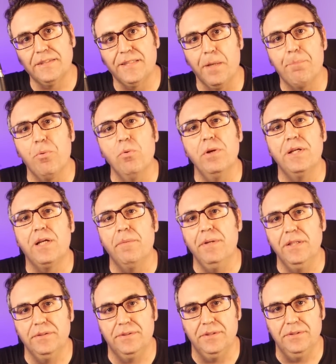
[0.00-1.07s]
a las que
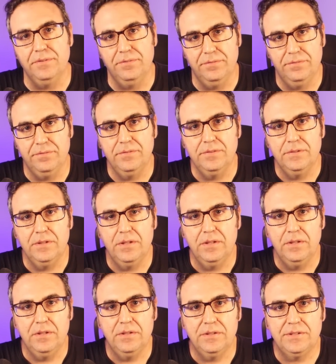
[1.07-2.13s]
públicamente
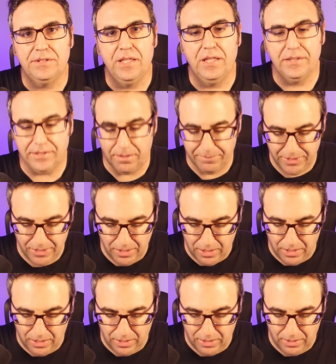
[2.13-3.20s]
se les
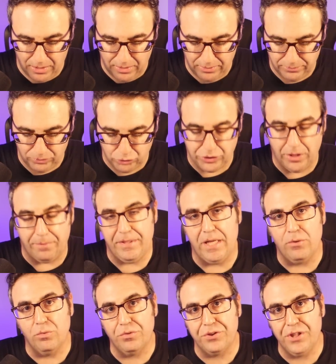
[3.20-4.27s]
había o se
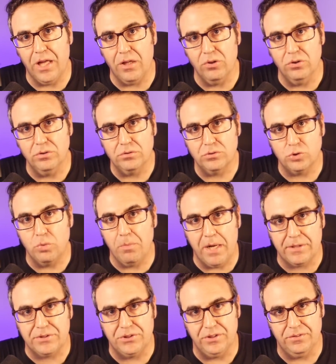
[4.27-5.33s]
había anunciado su
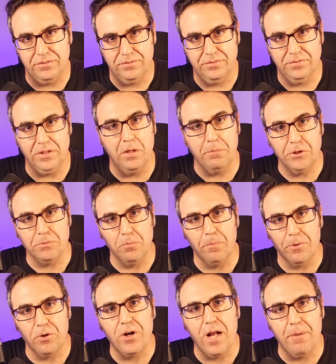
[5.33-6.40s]
marcha del
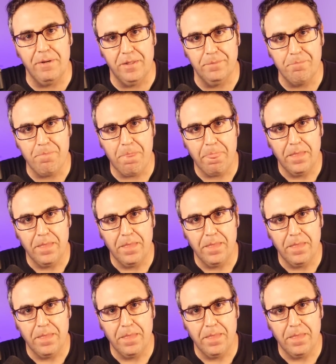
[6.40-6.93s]
mismo programa,